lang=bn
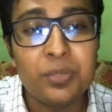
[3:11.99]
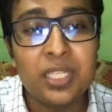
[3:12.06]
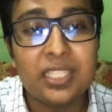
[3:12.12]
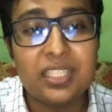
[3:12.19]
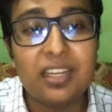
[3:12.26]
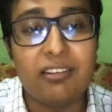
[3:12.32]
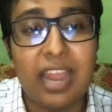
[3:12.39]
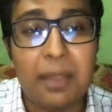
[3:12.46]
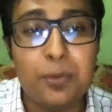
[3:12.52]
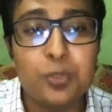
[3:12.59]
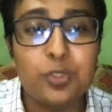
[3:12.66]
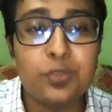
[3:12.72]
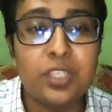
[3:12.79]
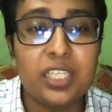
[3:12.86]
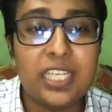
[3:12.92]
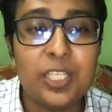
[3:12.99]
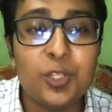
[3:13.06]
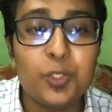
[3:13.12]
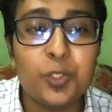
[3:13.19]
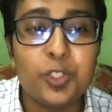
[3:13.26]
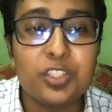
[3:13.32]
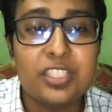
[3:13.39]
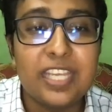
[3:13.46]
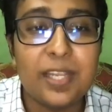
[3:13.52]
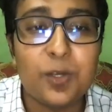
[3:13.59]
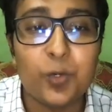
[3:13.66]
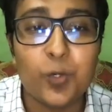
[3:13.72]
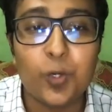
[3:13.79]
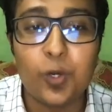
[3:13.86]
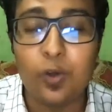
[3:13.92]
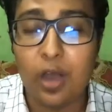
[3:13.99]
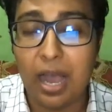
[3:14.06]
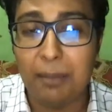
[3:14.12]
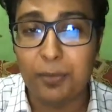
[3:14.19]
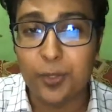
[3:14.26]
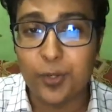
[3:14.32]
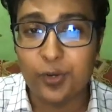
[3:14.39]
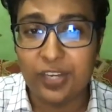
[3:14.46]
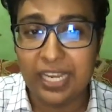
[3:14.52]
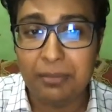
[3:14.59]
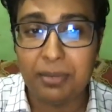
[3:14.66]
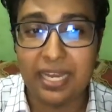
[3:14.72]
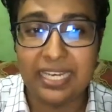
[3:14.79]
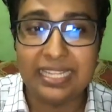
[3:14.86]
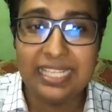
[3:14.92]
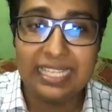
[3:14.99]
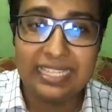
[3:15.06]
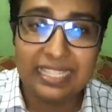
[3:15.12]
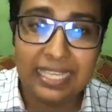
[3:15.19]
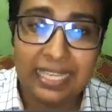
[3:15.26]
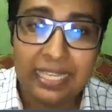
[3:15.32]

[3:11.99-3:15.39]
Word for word: তার রাইবোজোমে কিন্তু হচ্ছে কোনো আবরণ নেই বাইরের দিক দিয়ে